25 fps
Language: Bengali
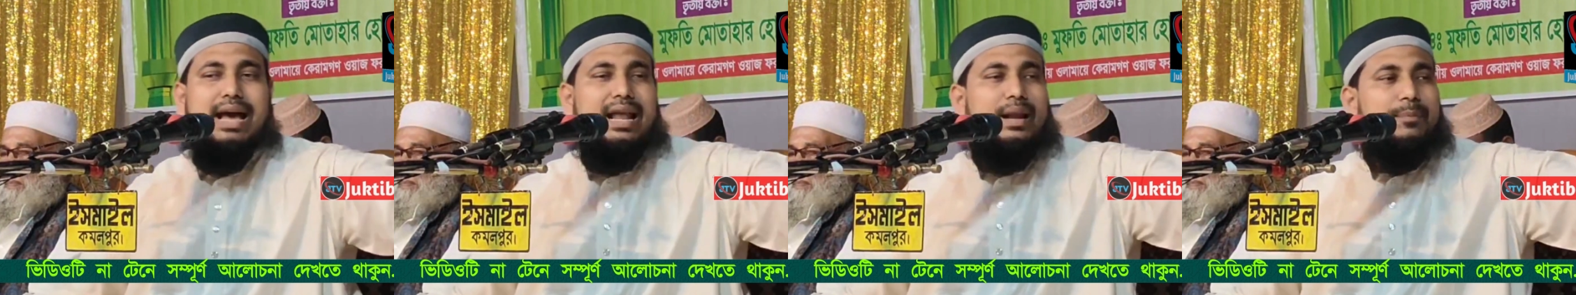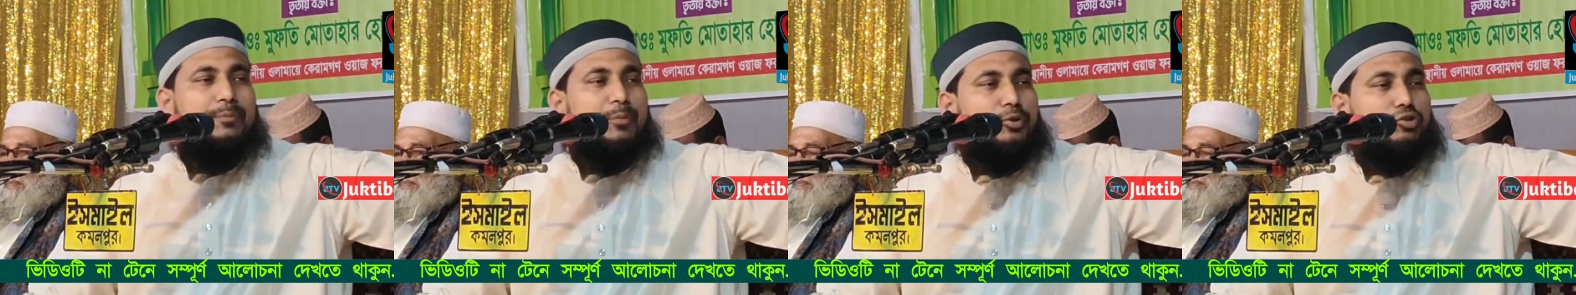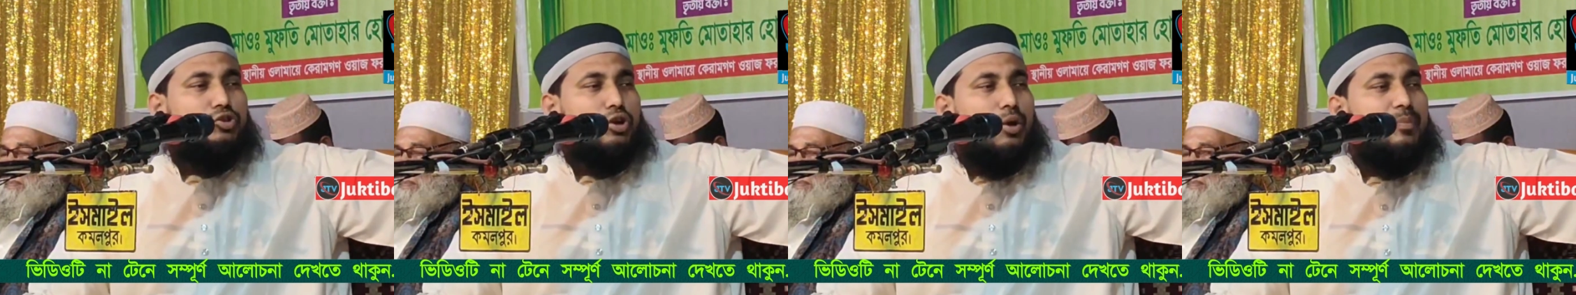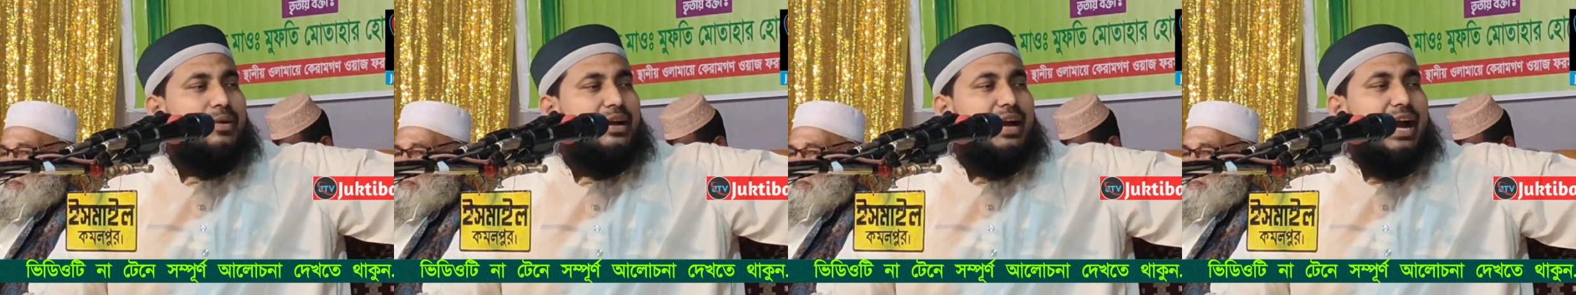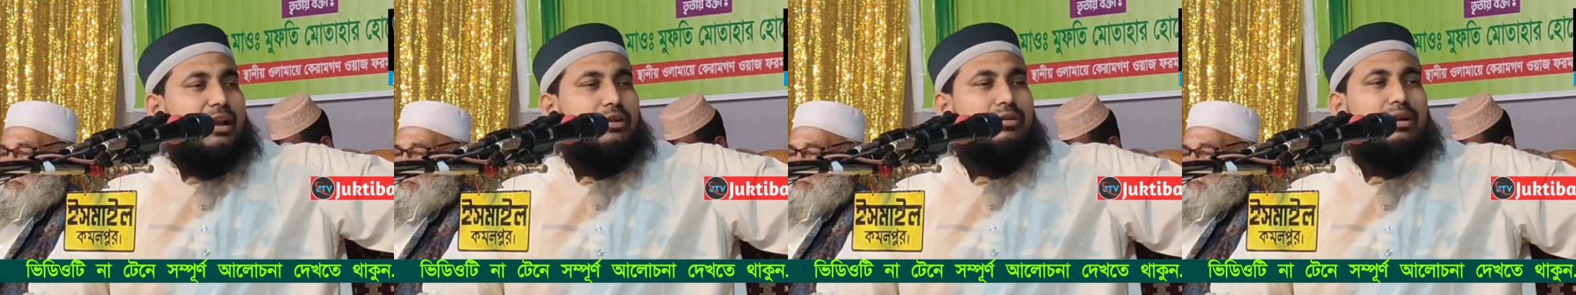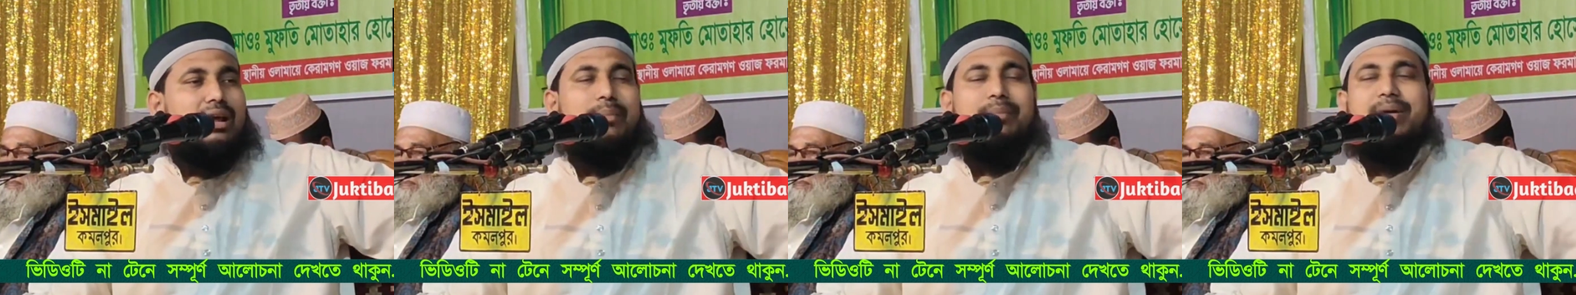তার প্রথম
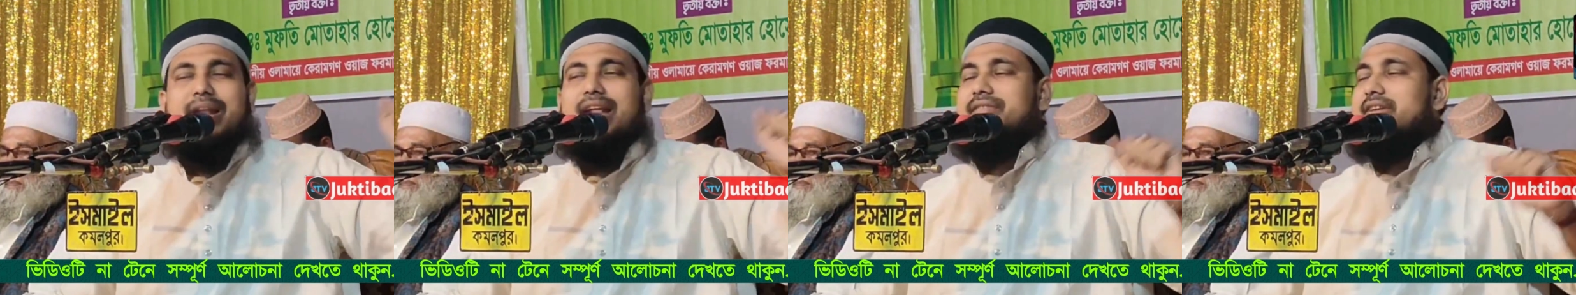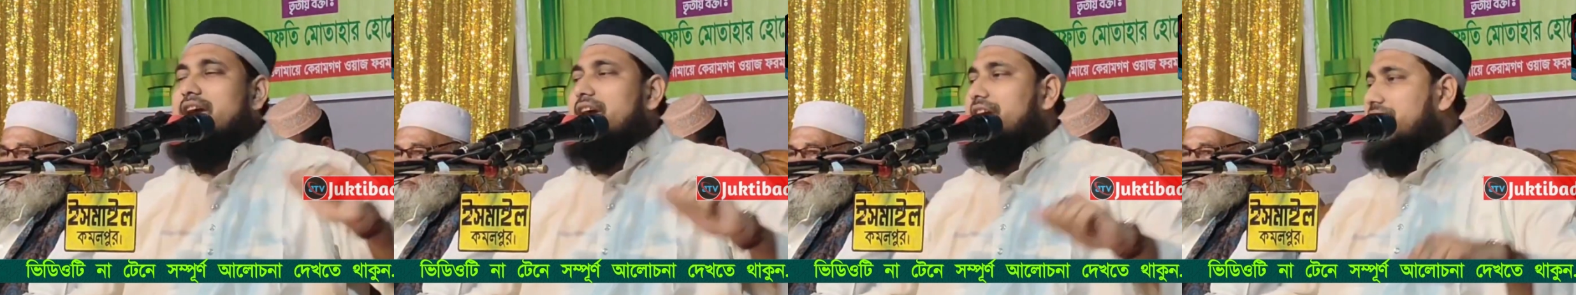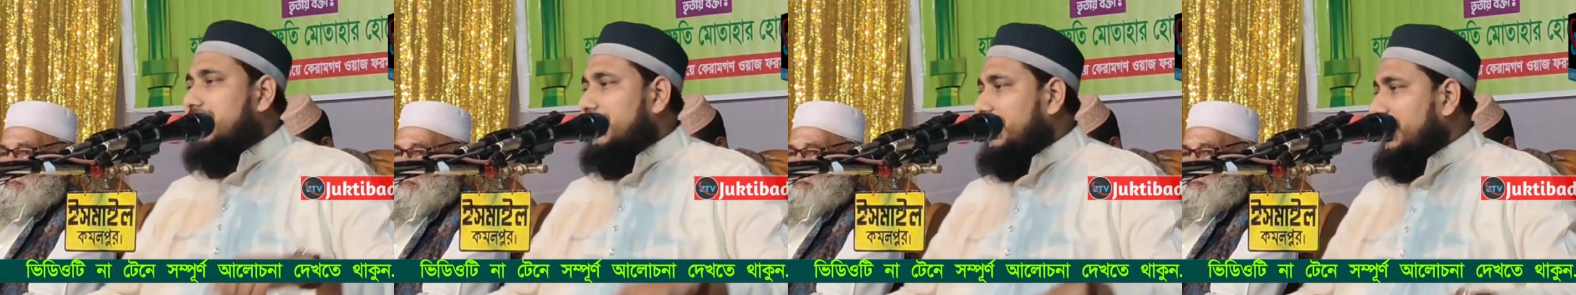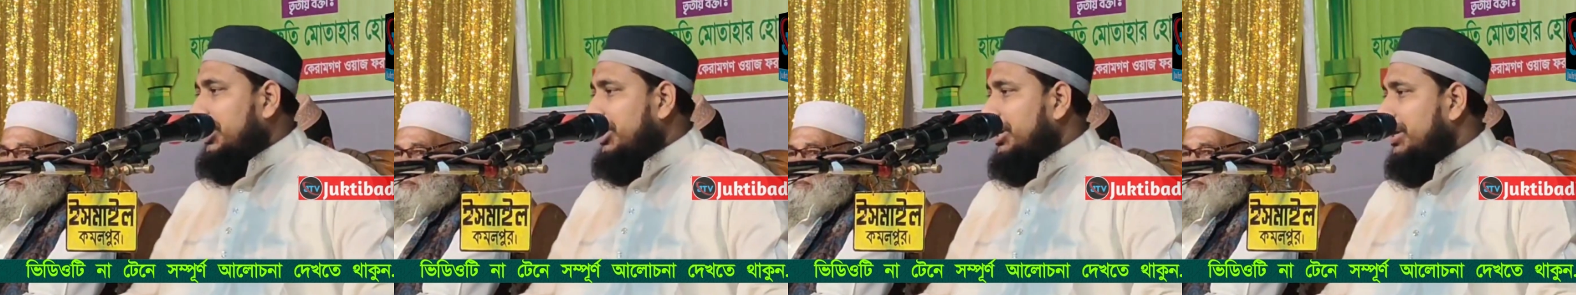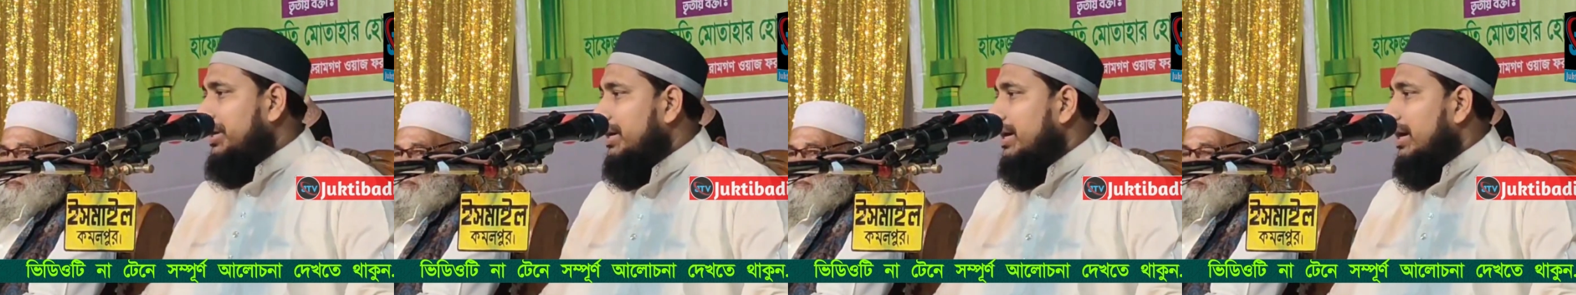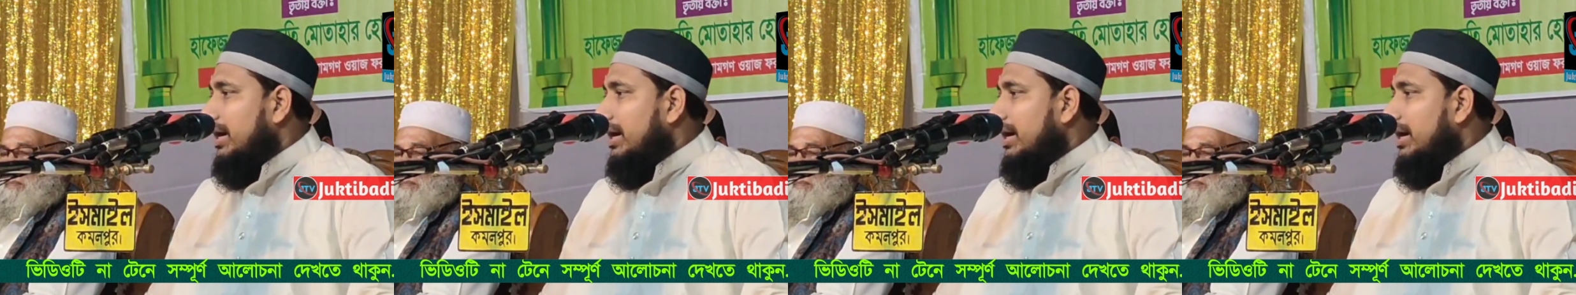কারণ আমরা দেখি